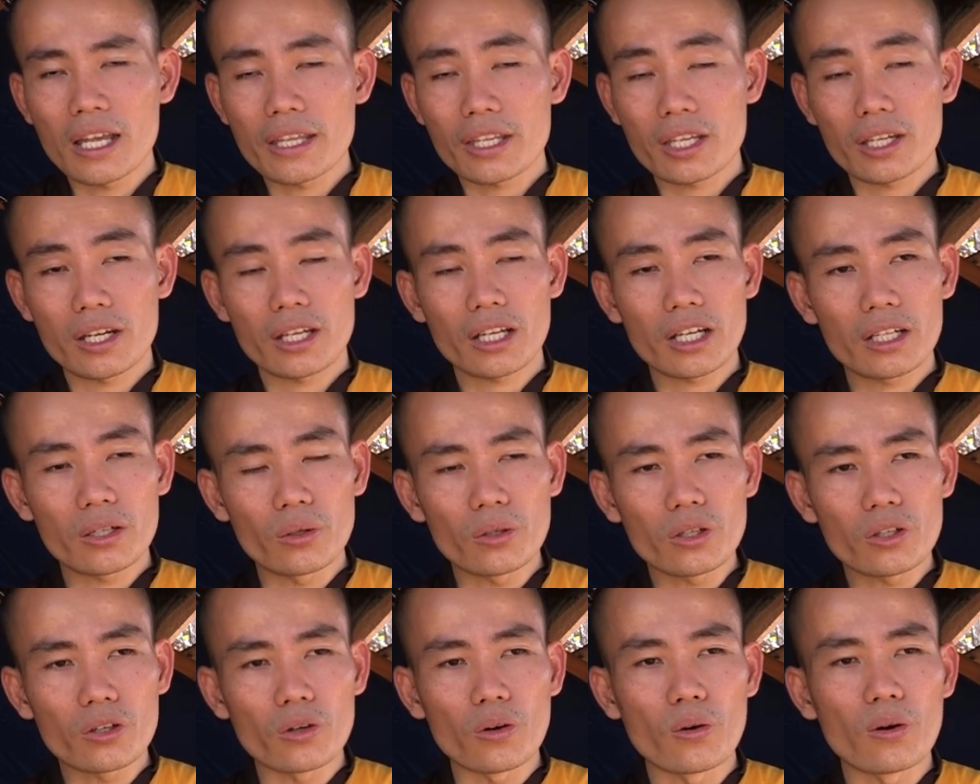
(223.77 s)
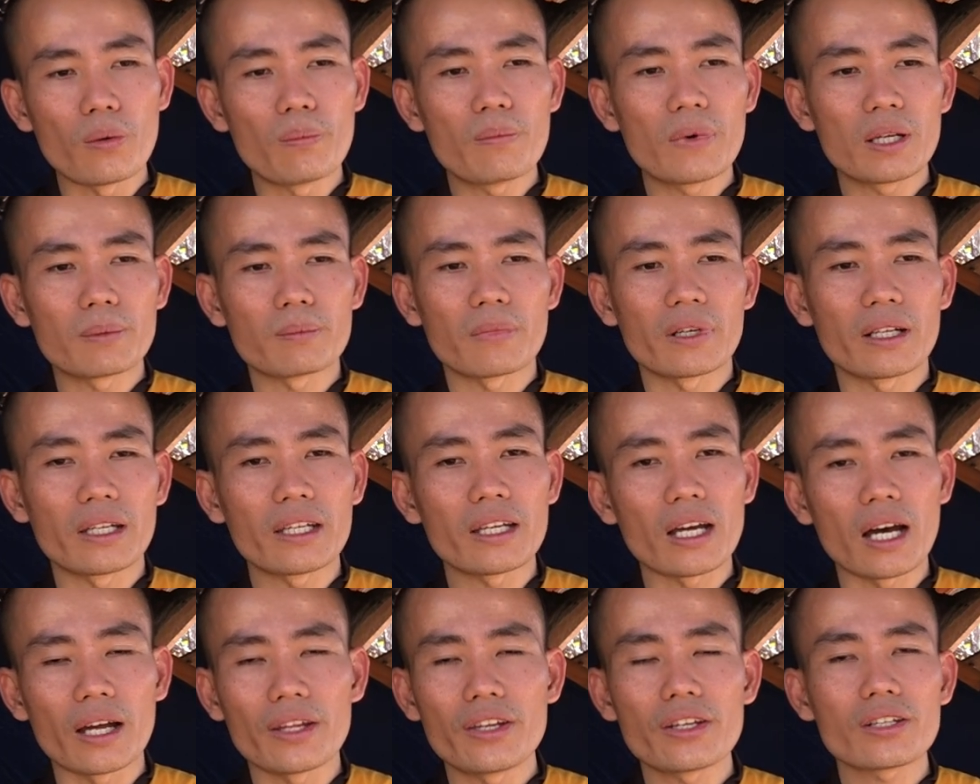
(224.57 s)
cho nên cái nỗi khổ của mình mà đi
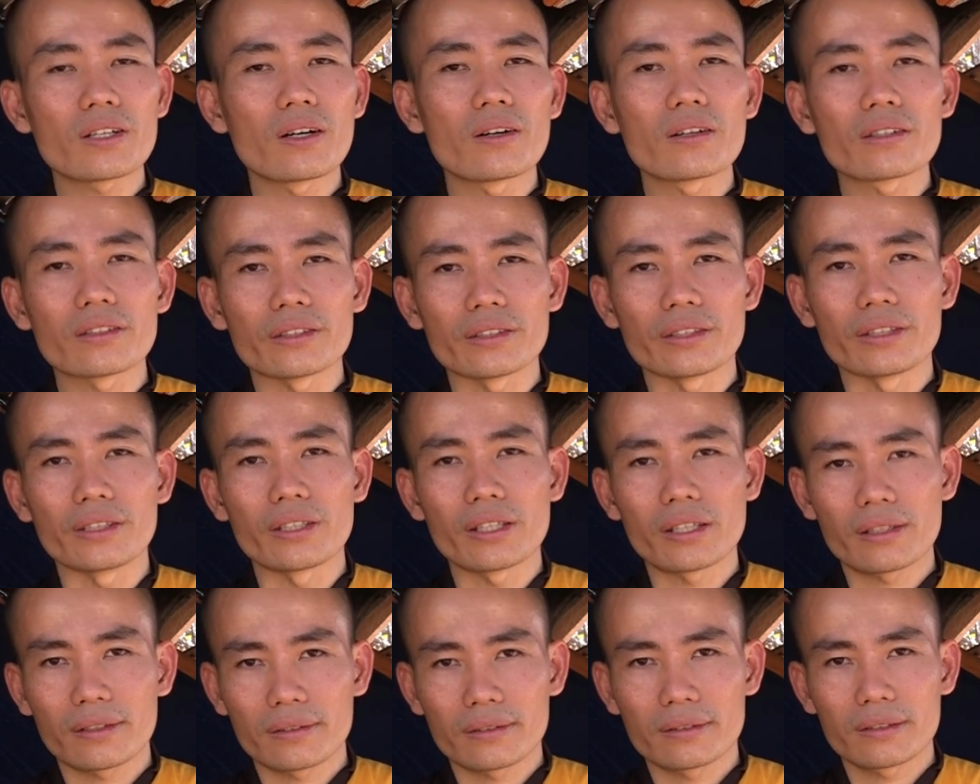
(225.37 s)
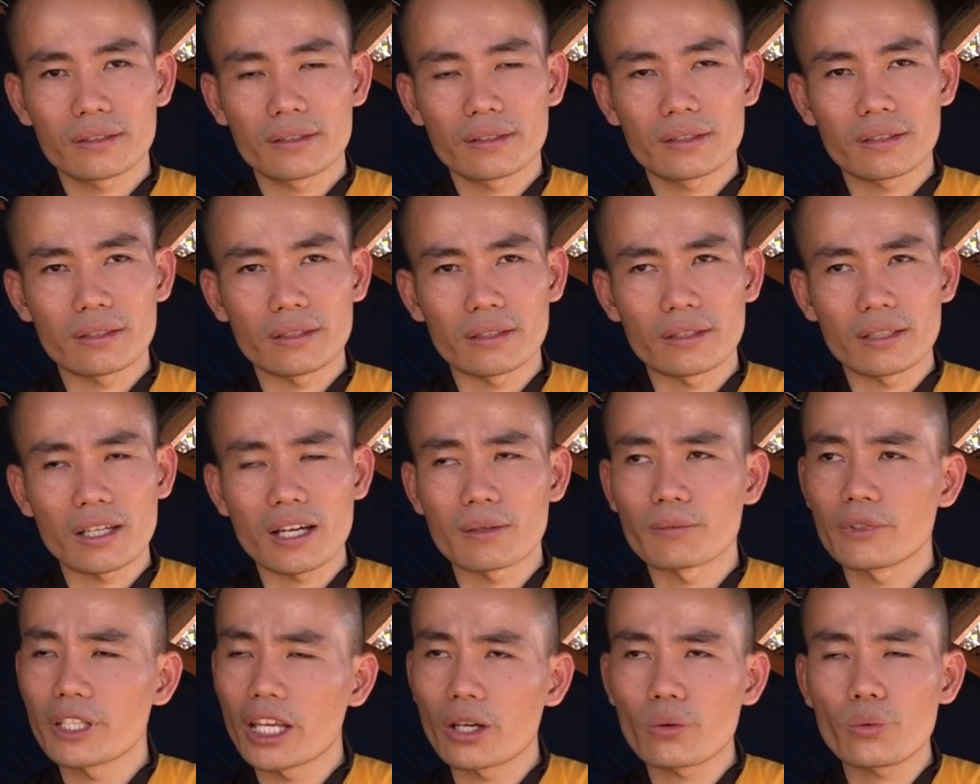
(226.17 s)
ở với con người á
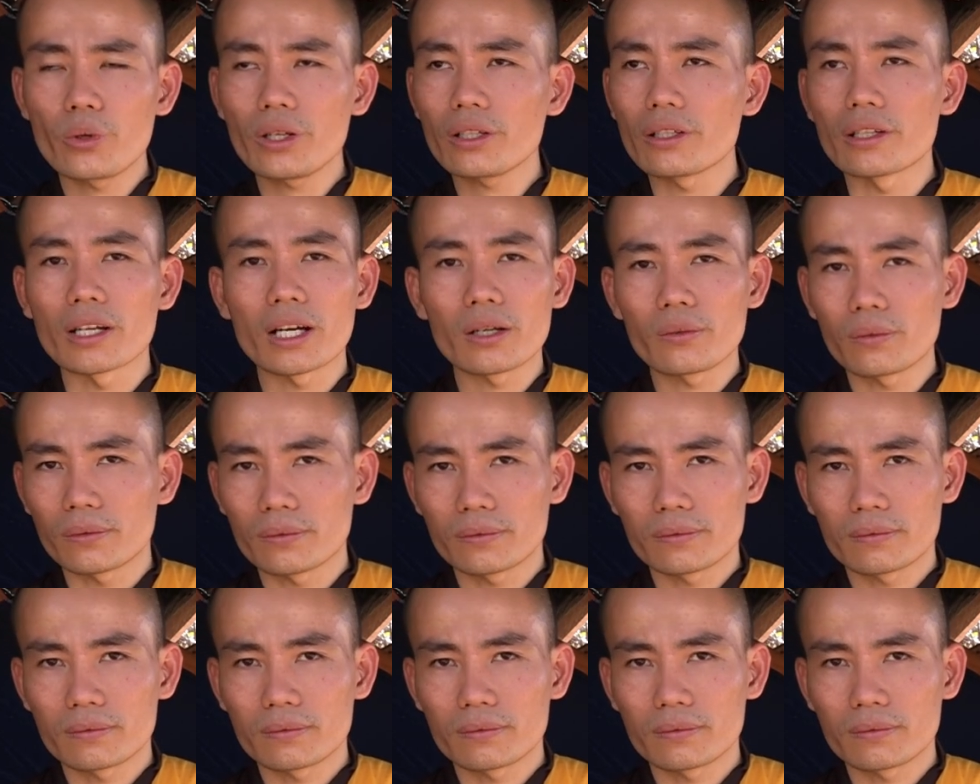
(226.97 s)
không có giải quyết được đâu